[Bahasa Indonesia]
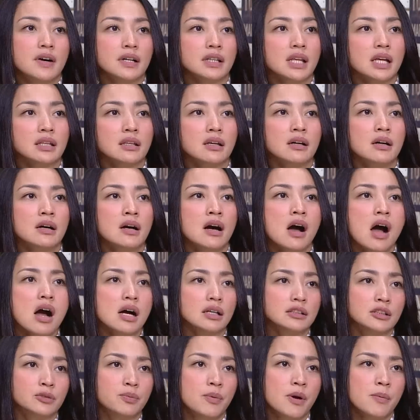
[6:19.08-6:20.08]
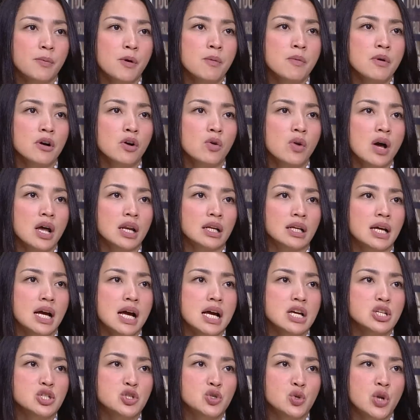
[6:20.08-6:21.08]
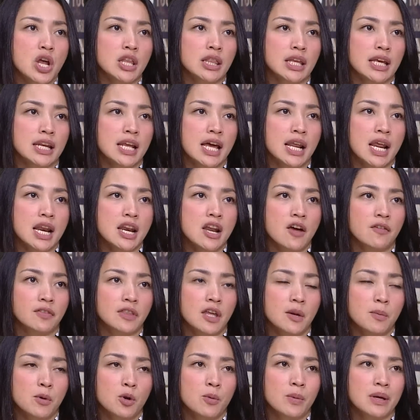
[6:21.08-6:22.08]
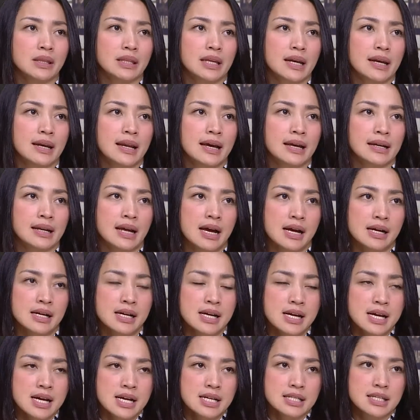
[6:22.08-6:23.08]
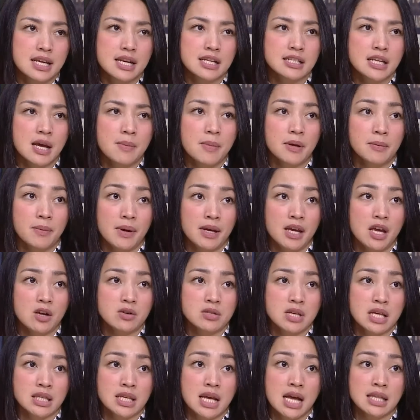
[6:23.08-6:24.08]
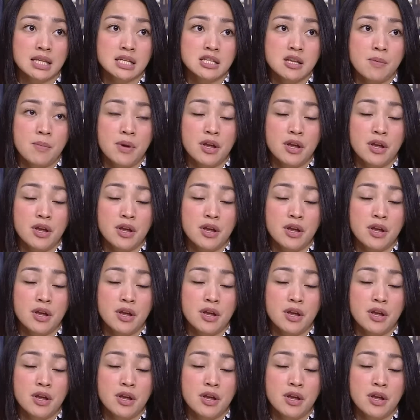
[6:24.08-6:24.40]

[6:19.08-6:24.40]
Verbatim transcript: Fakta atau hoax, BPOM mengeluarkan surat edaran daftar minuman terlarang. Jadi sahabat pagi harus hati-hati